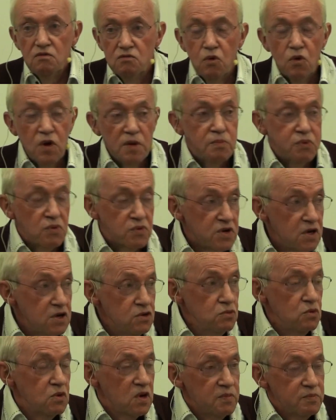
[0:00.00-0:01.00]
vous
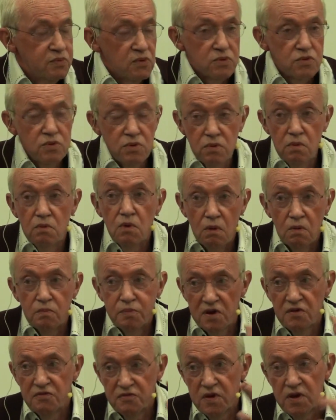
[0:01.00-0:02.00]
répondez, nous répondons, on
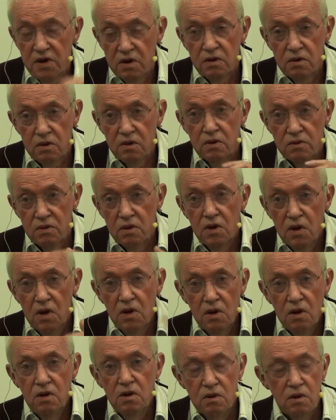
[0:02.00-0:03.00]
préfère euh,
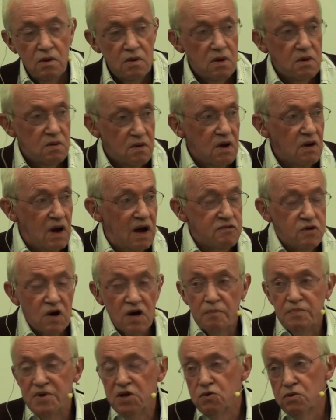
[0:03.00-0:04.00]

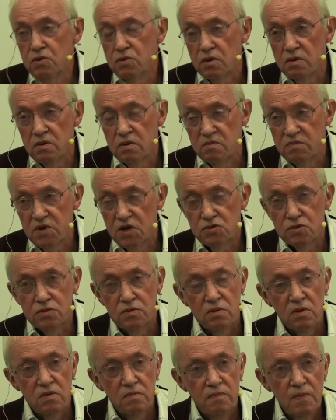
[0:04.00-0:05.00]
avoir la piqûre, bien
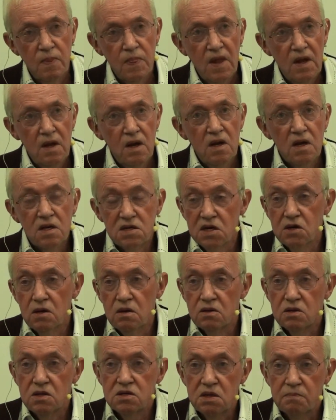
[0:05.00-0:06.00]
sûr.
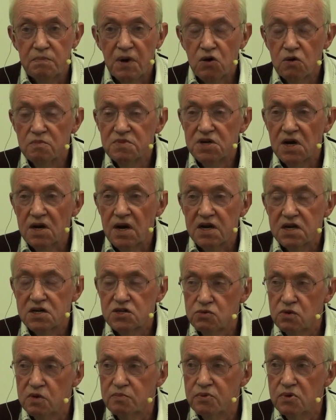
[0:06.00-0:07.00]
C'est pas comme ça que la
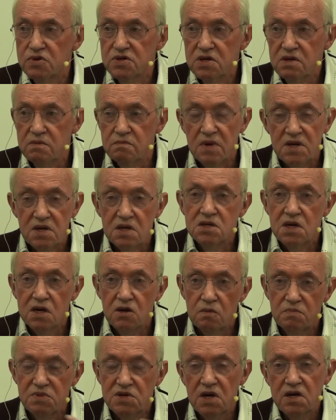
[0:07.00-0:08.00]
question est posée, mais
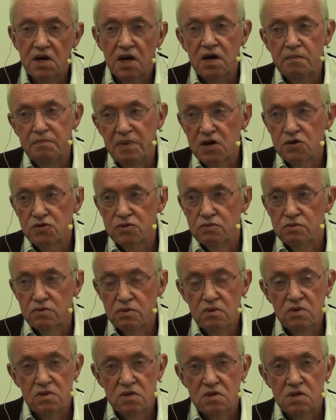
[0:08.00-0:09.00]
c'est comme ça qu'elle est
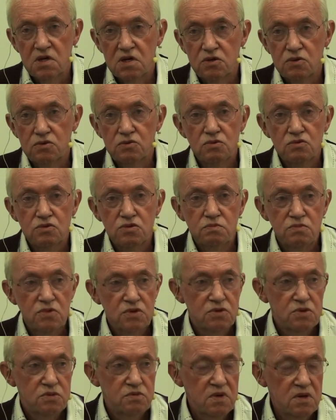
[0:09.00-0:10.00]
perçue. C'est ce dont je
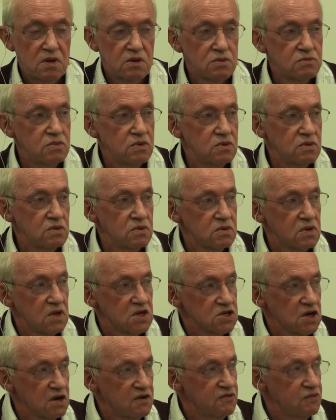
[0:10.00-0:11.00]
me suis rendu compte
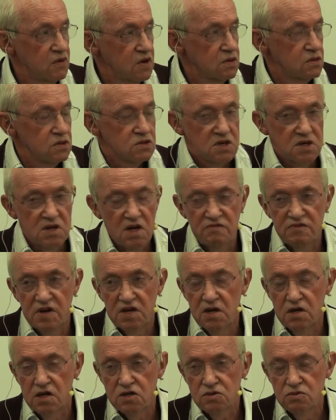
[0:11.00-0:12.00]
à chaque fois que j'ai
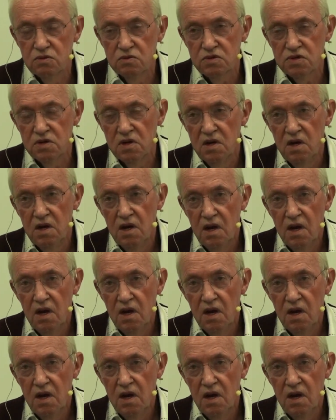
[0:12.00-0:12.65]
travaillé la chose.